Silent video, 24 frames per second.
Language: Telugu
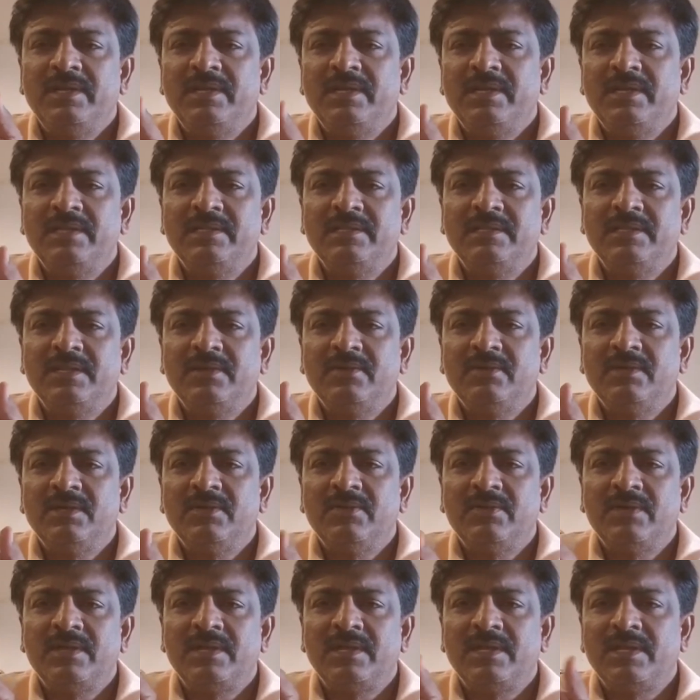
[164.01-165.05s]
నిన్నంతా కూడా
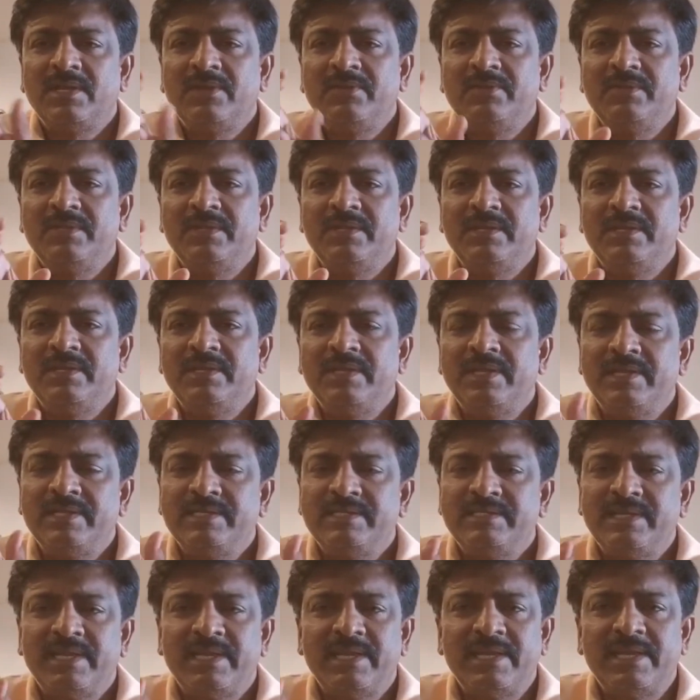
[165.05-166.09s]
వర్రా రవీందర్ రెడ్డి
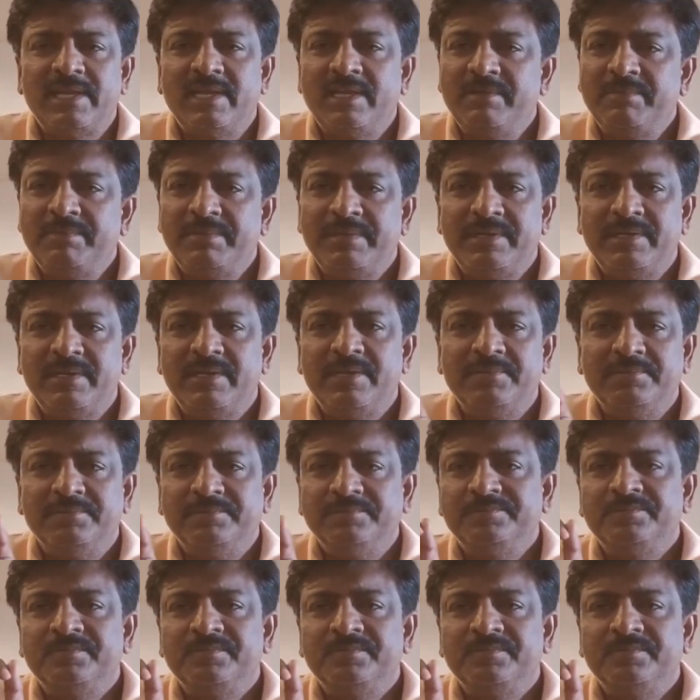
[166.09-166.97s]
అరెస్ట్ అయినారని పెట్టడం